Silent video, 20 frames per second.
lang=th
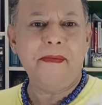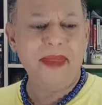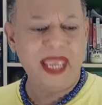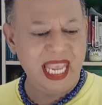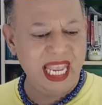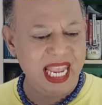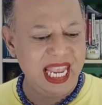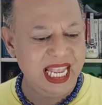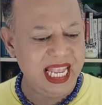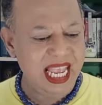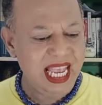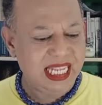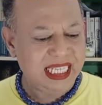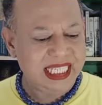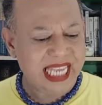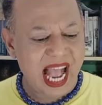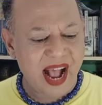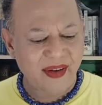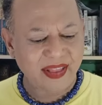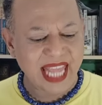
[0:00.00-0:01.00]
มี
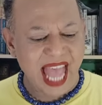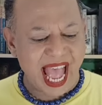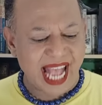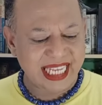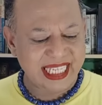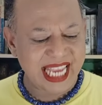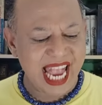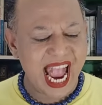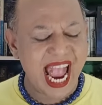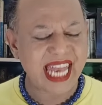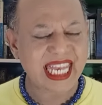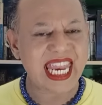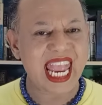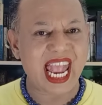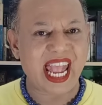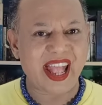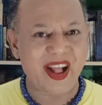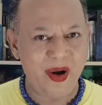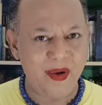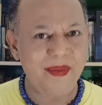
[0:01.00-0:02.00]
ชาวต่างชาติเนี่
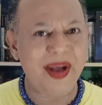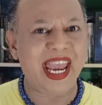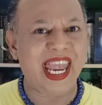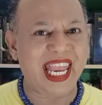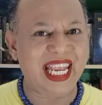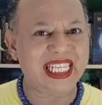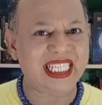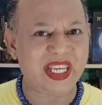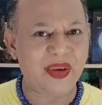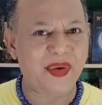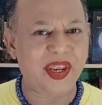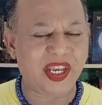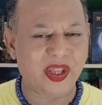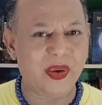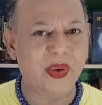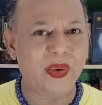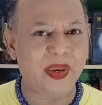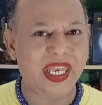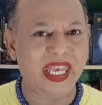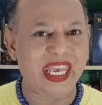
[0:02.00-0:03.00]
ยเข้ามาในชีวิต
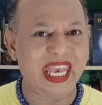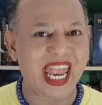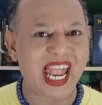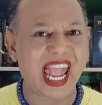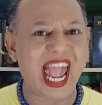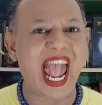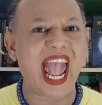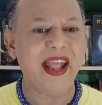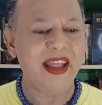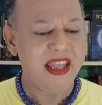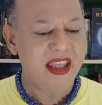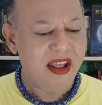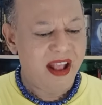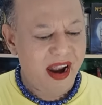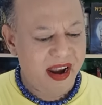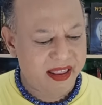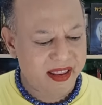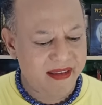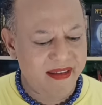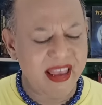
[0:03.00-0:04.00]
คุณนะคะ
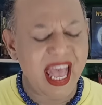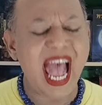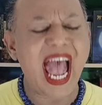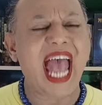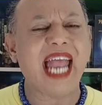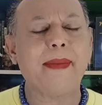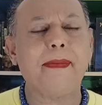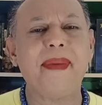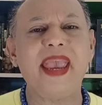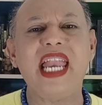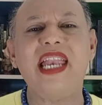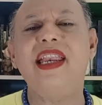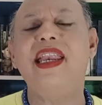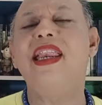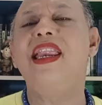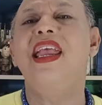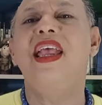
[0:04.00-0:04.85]
หรืออาจเป็น